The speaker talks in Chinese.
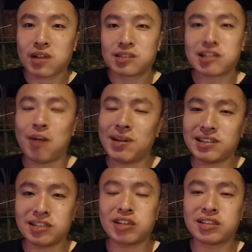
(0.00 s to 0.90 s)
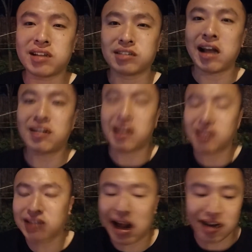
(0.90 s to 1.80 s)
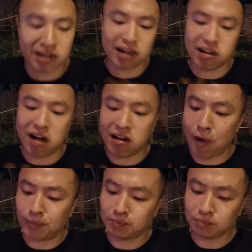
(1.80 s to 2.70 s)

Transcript: 这烤面筋确实挺香的，它撒了那个调料，